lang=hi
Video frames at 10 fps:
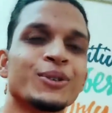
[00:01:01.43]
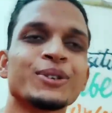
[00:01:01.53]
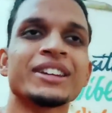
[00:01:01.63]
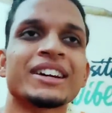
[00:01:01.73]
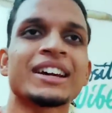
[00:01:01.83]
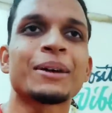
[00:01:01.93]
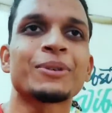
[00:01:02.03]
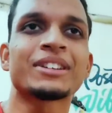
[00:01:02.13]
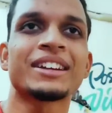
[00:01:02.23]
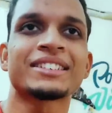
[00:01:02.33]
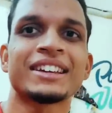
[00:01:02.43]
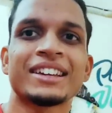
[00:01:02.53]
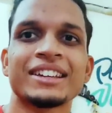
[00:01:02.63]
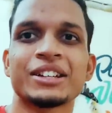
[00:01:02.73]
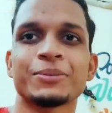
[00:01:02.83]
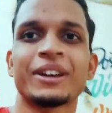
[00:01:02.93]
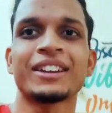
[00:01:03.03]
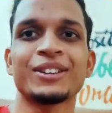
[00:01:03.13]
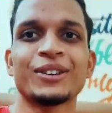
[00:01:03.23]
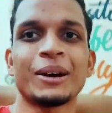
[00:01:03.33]
उनको देखकर आपको ऐसा लगता है कि यश भाई
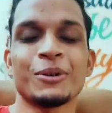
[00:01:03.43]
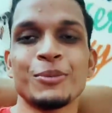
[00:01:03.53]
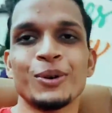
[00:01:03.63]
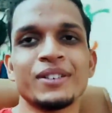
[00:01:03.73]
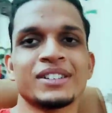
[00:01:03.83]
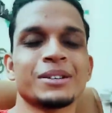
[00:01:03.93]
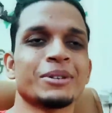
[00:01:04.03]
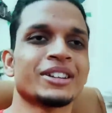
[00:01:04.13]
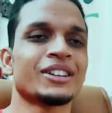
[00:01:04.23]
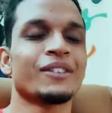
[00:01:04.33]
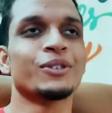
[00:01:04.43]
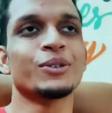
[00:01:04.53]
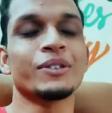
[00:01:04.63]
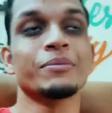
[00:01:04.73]
ने दी और आपको मोटिवेशन मिलता था आई वॉन्ट टू